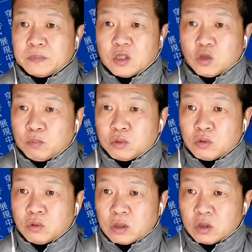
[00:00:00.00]
这都不
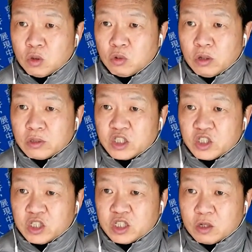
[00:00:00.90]
重要。重要的
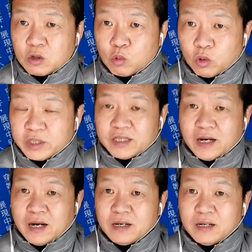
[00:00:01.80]
是这个国
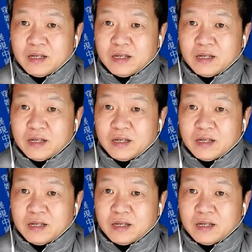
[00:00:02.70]
家